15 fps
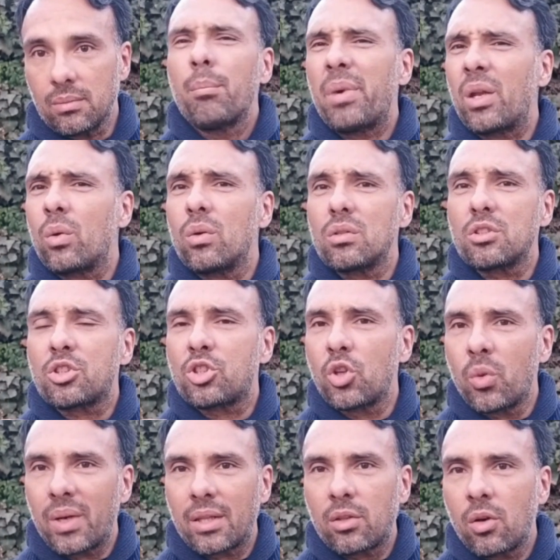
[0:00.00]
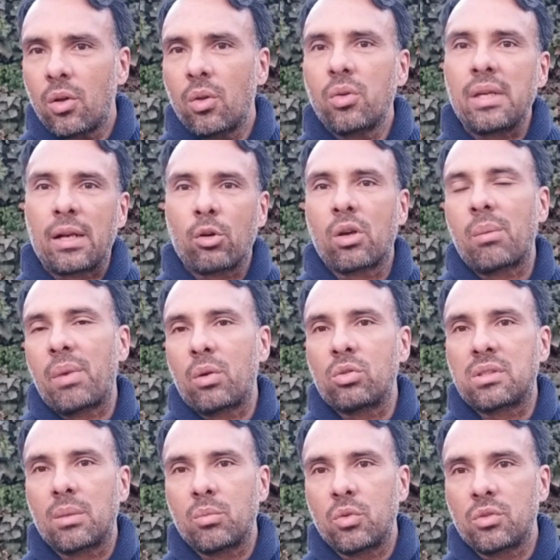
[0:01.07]
pero sobre todo, y algo que me
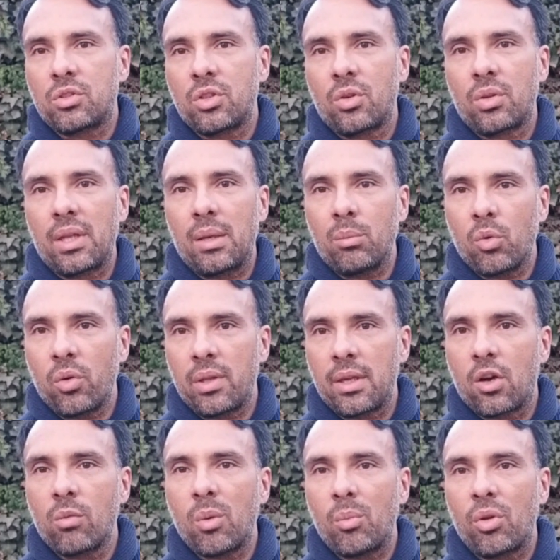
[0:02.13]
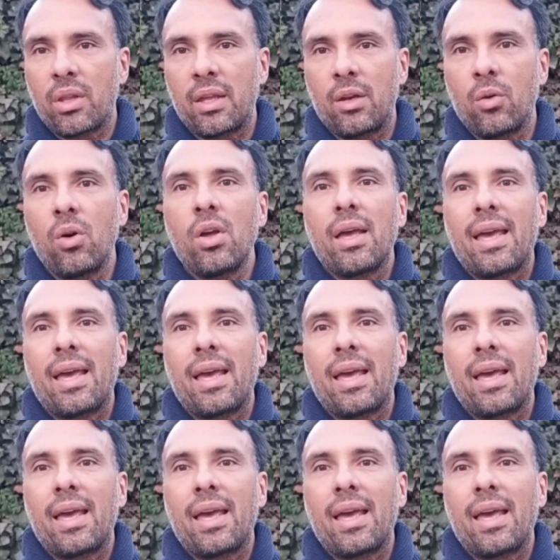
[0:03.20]
gusta mucho del MUIDI como modelo,